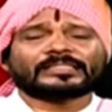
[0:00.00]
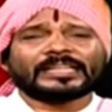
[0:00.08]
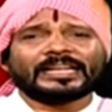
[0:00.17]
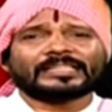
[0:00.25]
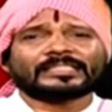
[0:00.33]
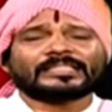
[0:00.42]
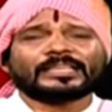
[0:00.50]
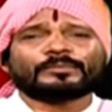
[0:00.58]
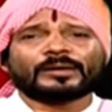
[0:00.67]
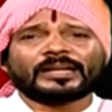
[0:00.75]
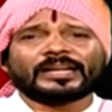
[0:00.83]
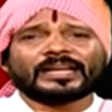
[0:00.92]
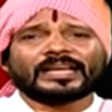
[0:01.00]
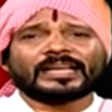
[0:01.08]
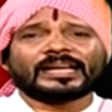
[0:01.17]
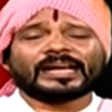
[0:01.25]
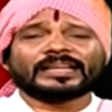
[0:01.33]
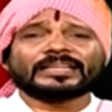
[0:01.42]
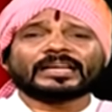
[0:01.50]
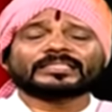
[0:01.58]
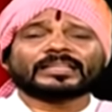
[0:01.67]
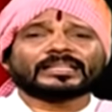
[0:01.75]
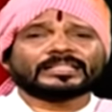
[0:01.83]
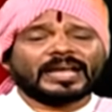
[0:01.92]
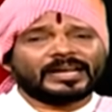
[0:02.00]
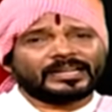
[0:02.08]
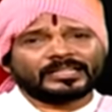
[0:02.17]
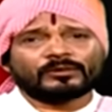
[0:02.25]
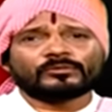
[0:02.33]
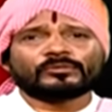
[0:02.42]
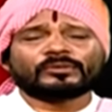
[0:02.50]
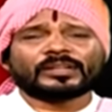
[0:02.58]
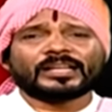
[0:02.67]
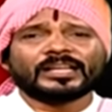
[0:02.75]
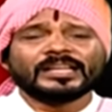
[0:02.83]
తెల్లారితే దీపాలేనా ఇక కానీ జర జాగ్రత్తగా ఉండూరి